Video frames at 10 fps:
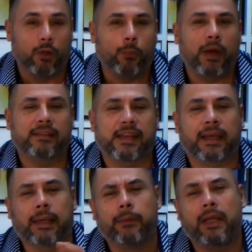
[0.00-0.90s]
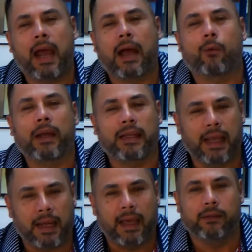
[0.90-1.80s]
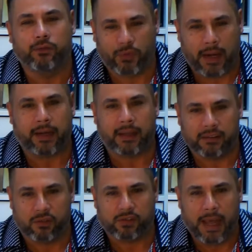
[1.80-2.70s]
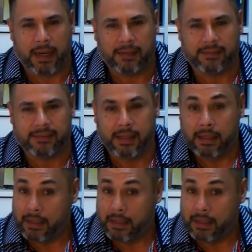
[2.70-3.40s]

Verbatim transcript: nos puedes escribir a cualquiera de nuestras redes sociales.